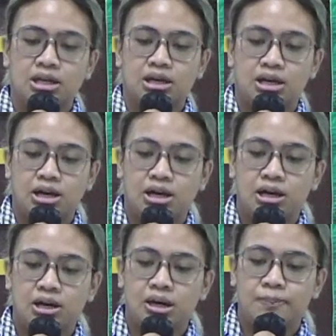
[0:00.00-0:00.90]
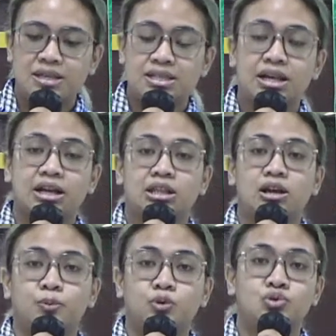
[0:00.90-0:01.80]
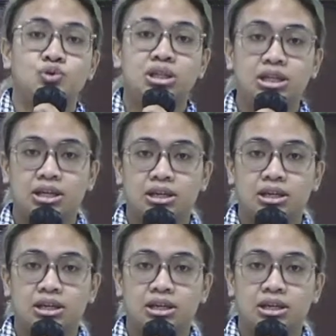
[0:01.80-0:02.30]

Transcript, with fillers: uh, pasal yang ke-37 ini,